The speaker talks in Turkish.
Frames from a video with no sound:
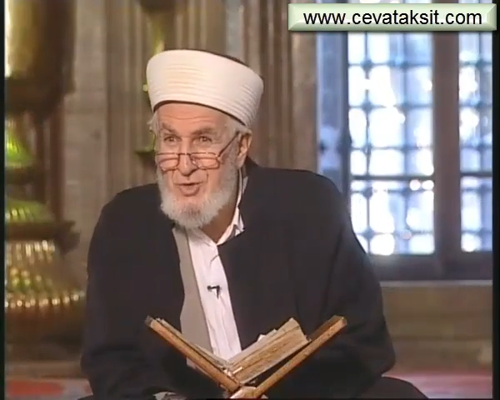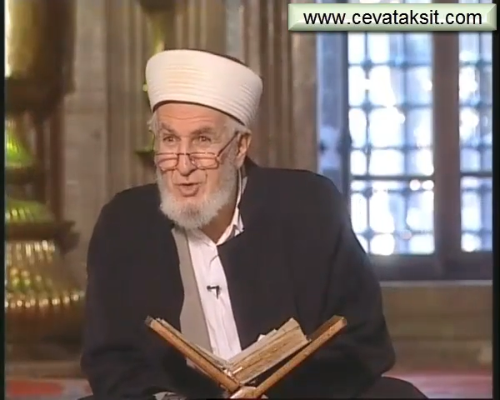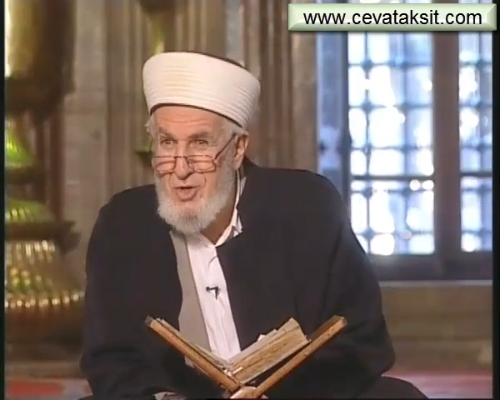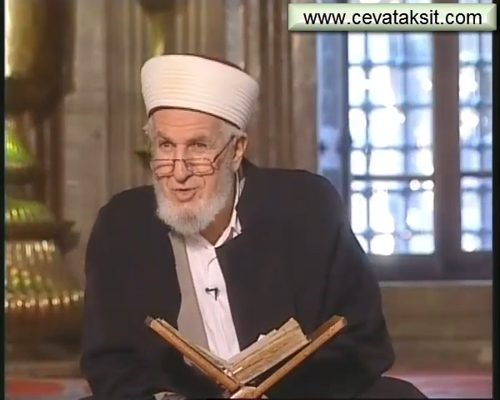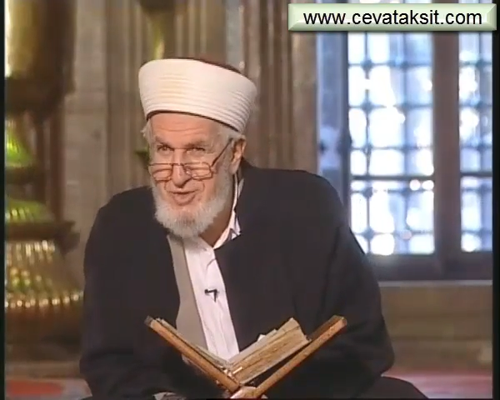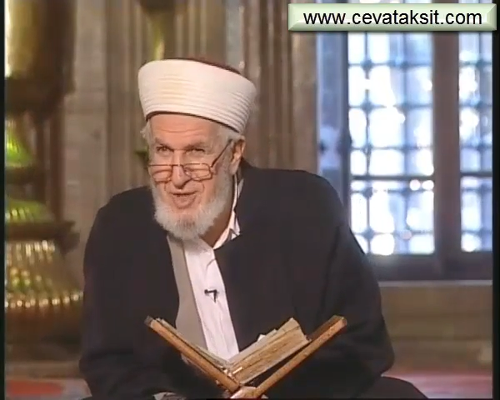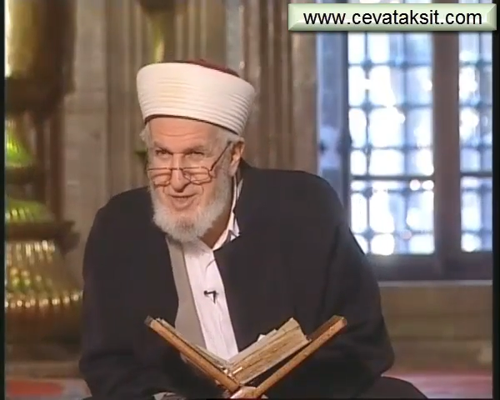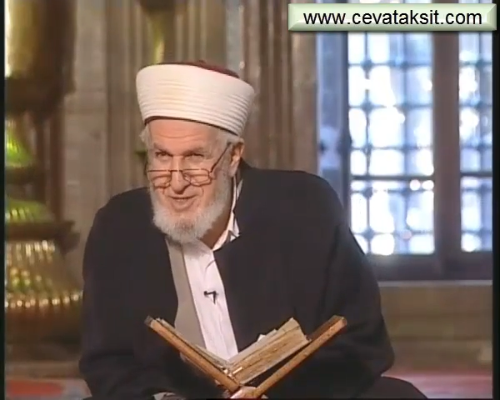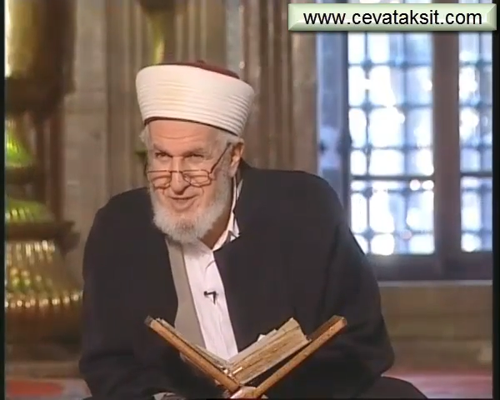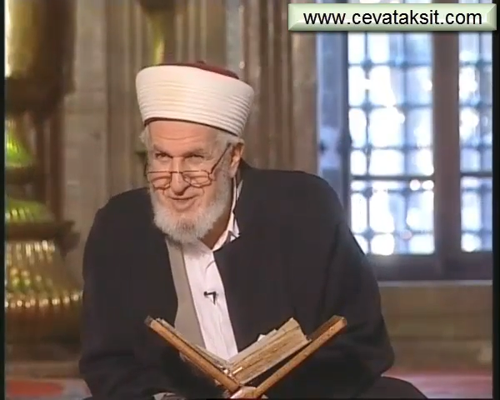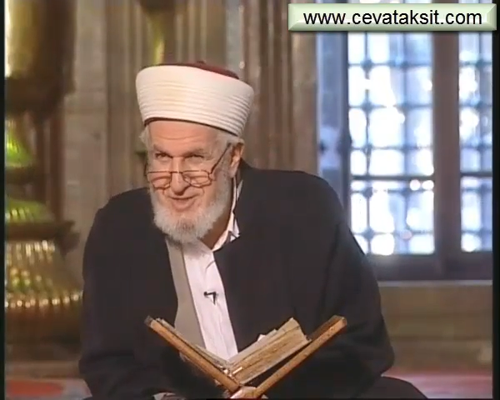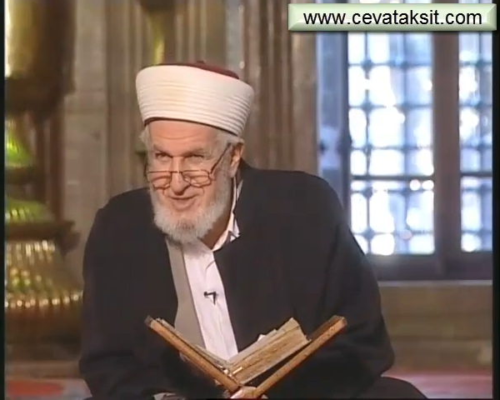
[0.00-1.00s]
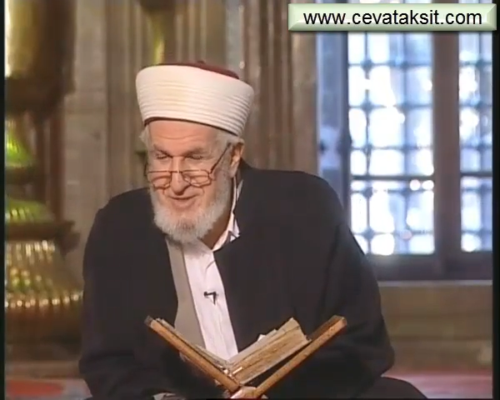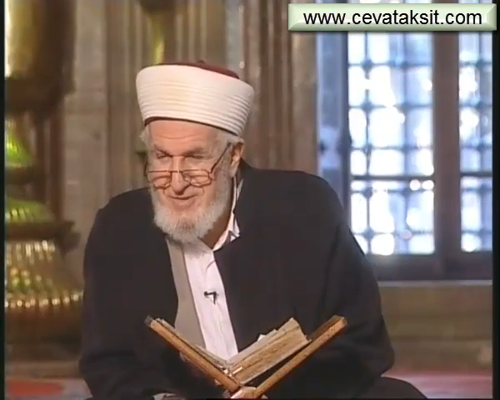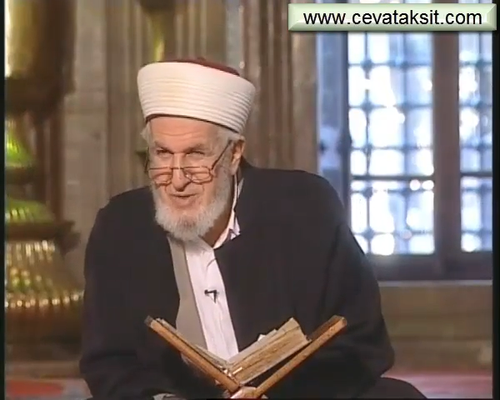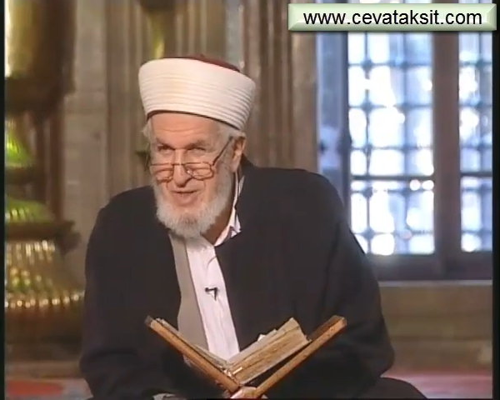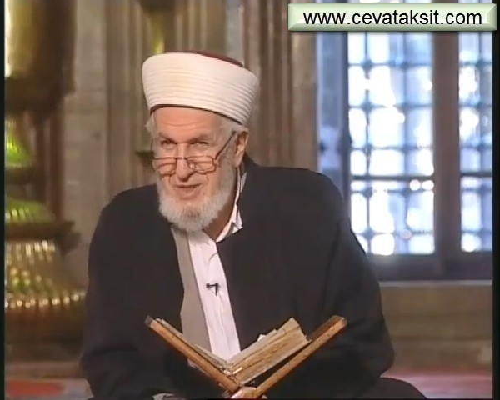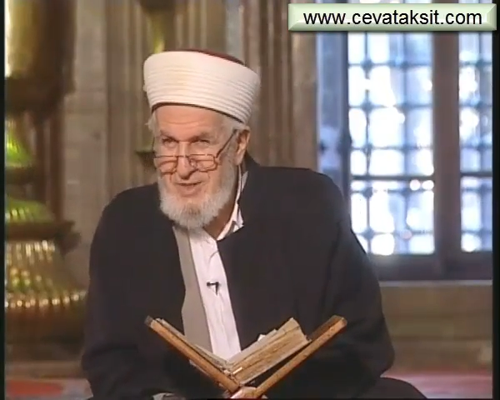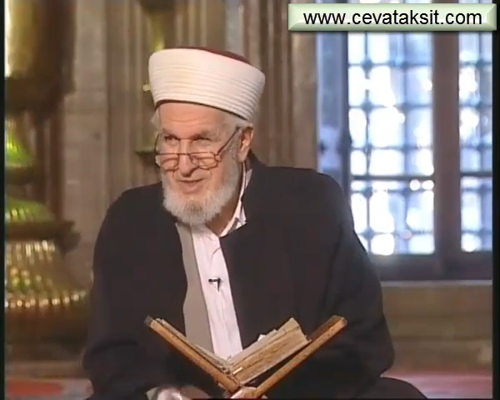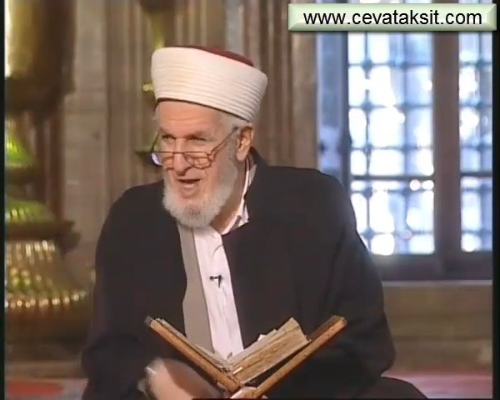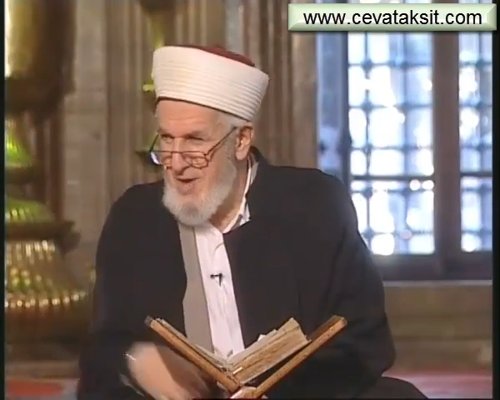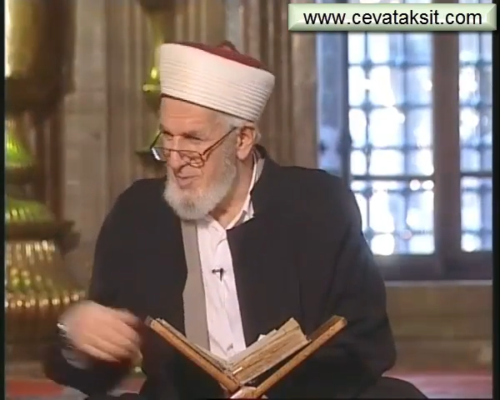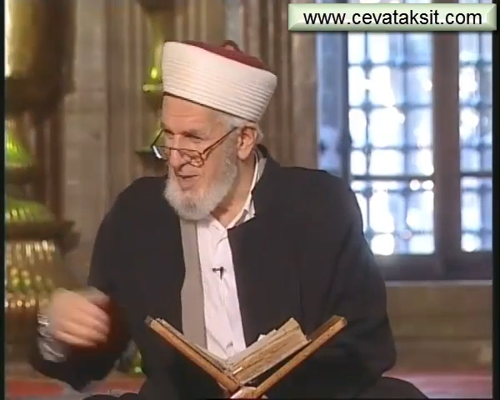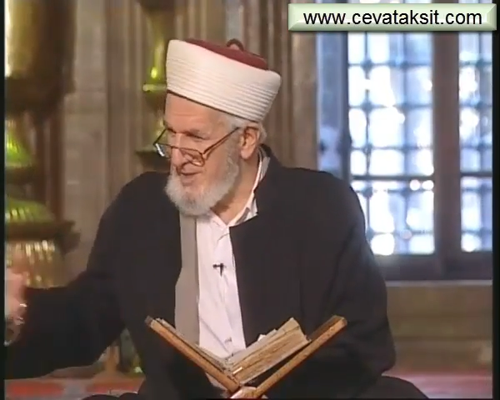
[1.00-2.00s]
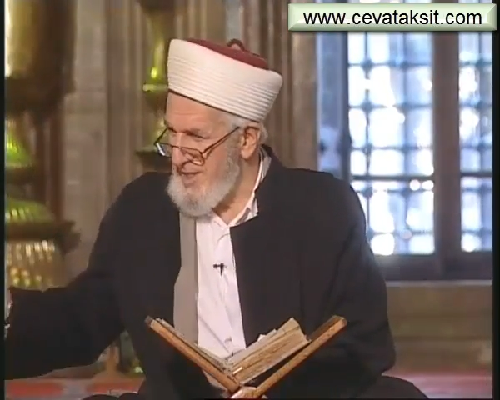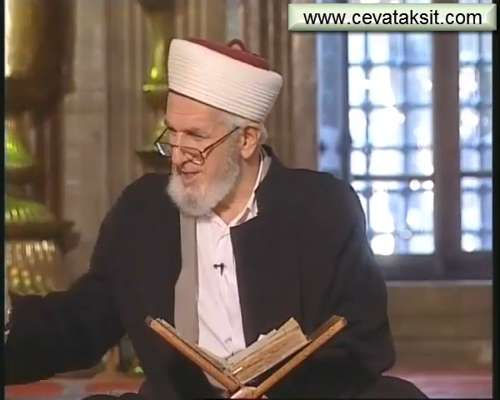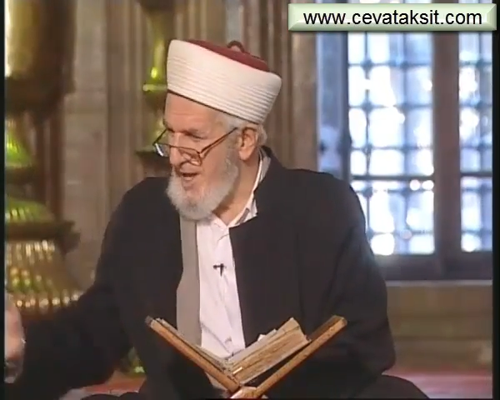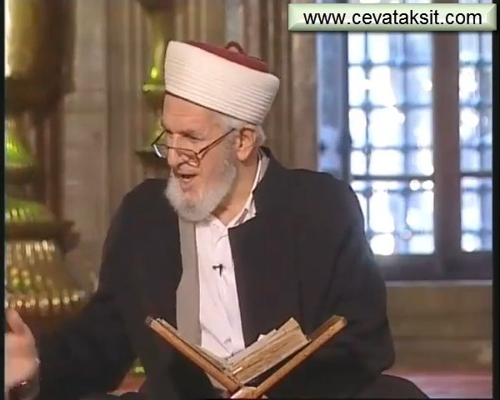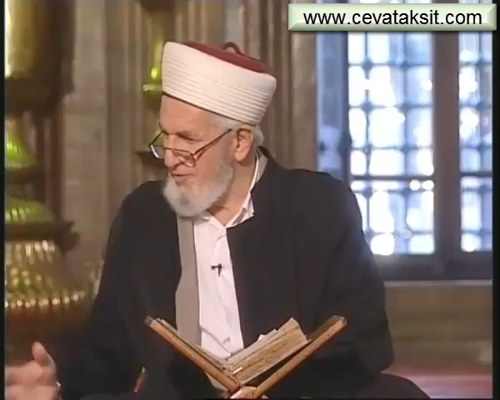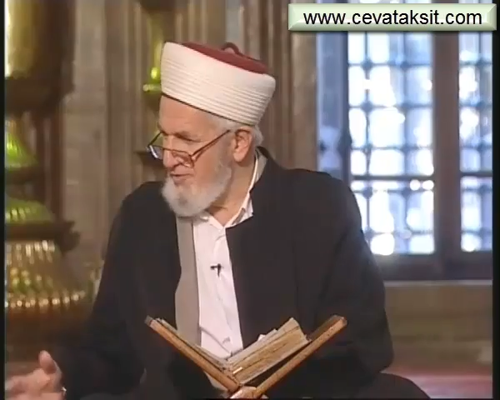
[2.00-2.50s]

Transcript: zorundadır. Sen mesela